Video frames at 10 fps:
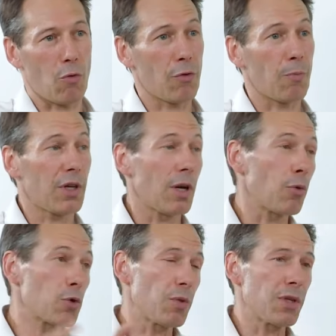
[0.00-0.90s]
On ne fait pas de la
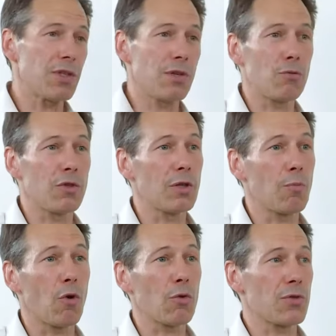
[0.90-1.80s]
prospective
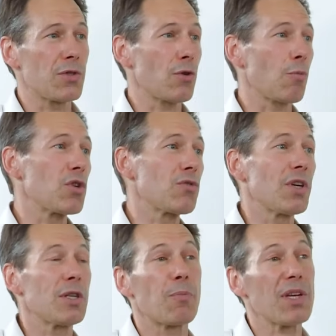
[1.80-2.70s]
uniquement en se disant bah, je vais
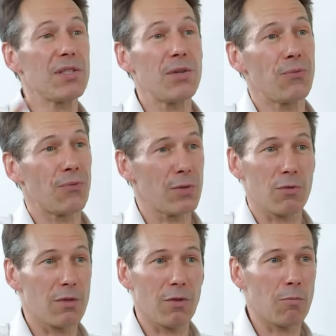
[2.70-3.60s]
être passif face
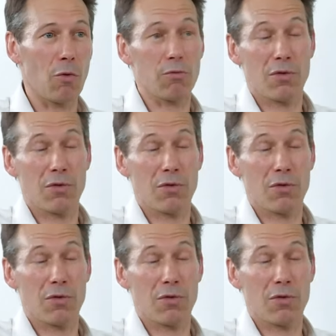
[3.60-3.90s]
aux événements.